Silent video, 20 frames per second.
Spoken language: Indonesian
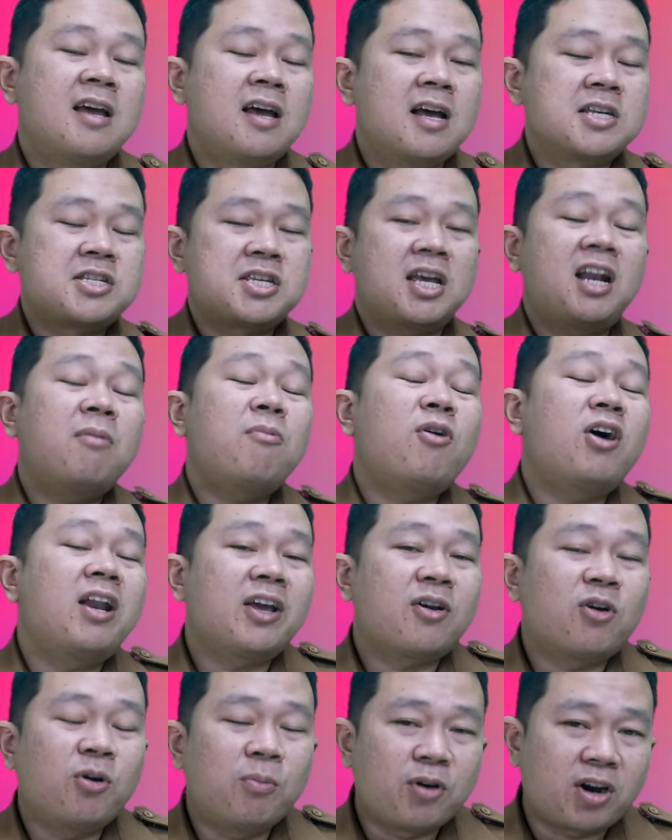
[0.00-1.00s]

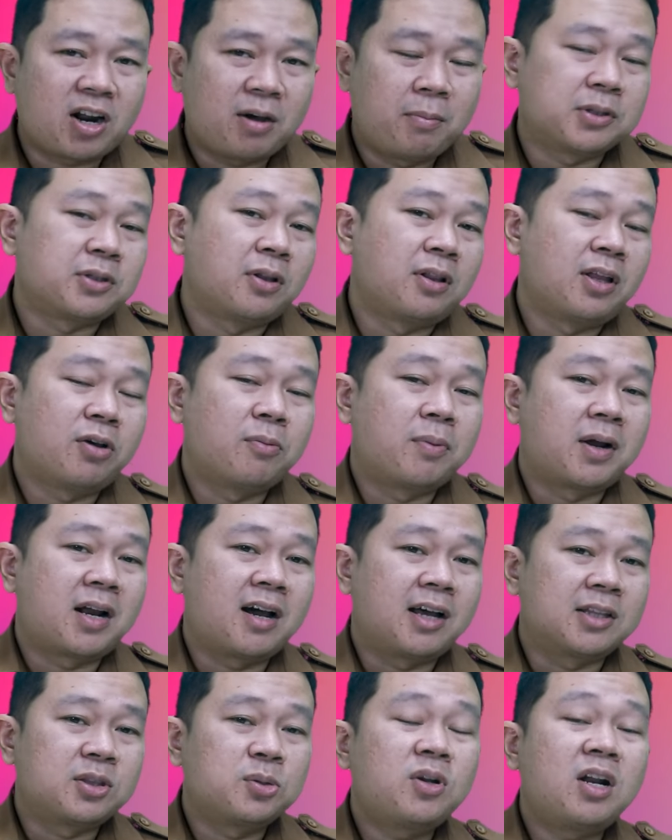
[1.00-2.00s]
Assalamualaikum warahmatullahi
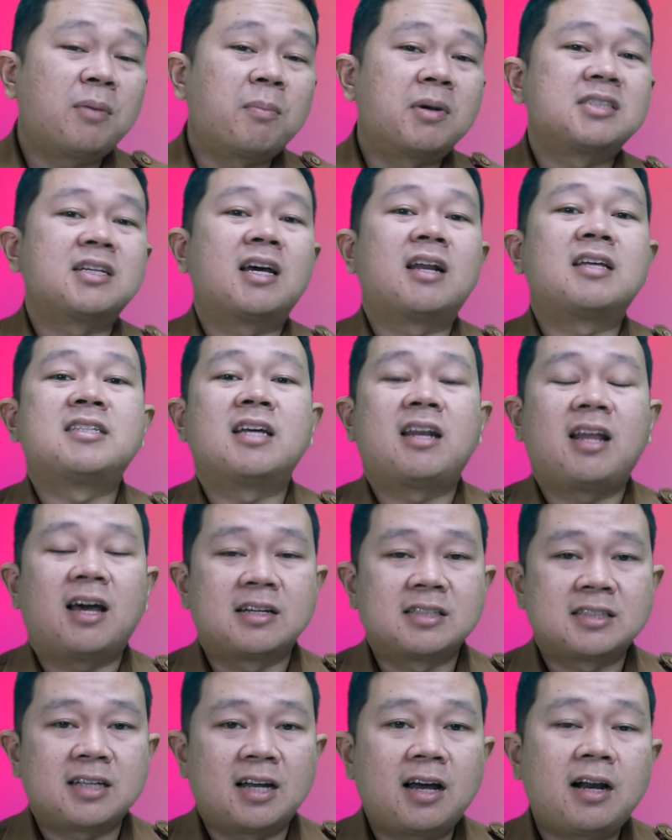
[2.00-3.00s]
wabarakatuh. Nama saya Rizali
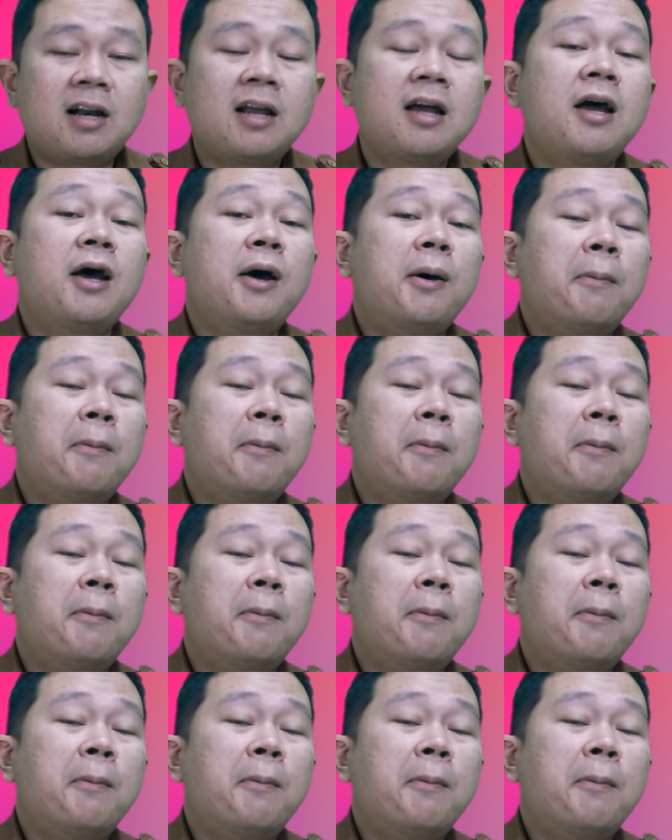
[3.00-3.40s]
Ansar.